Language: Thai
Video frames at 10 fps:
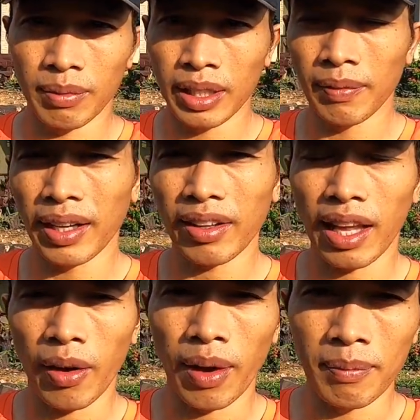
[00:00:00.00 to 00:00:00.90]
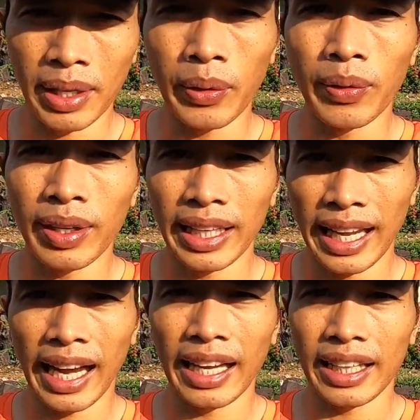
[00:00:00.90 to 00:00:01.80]
พยายามรักษาความเร็วให้
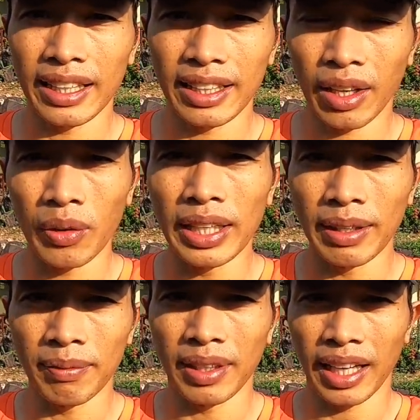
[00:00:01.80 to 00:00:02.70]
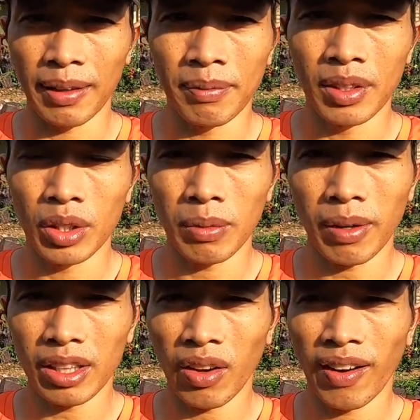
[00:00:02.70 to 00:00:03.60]
ได้เท่าเดิมนะครับโดยเฉ
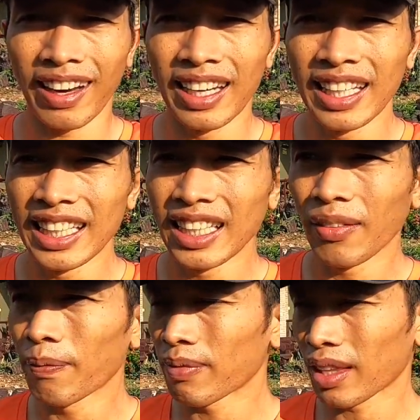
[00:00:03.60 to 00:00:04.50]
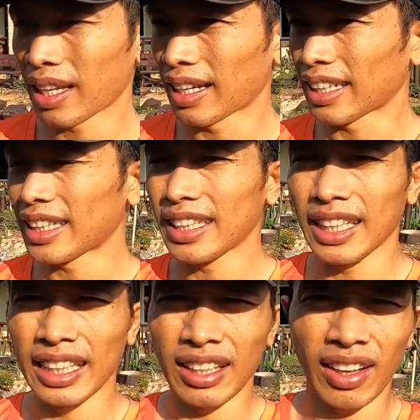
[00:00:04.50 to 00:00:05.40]
พาะตอนอขึ้น
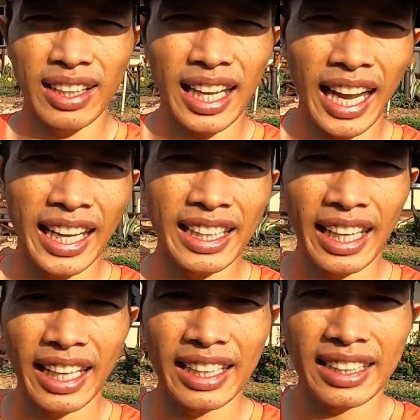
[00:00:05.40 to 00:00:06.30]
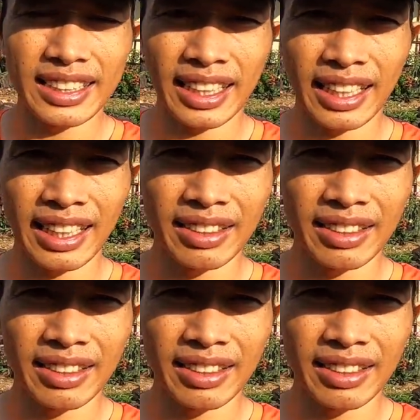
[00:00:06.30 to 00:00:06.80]
เนินตอนท้ายเนี่ยจะ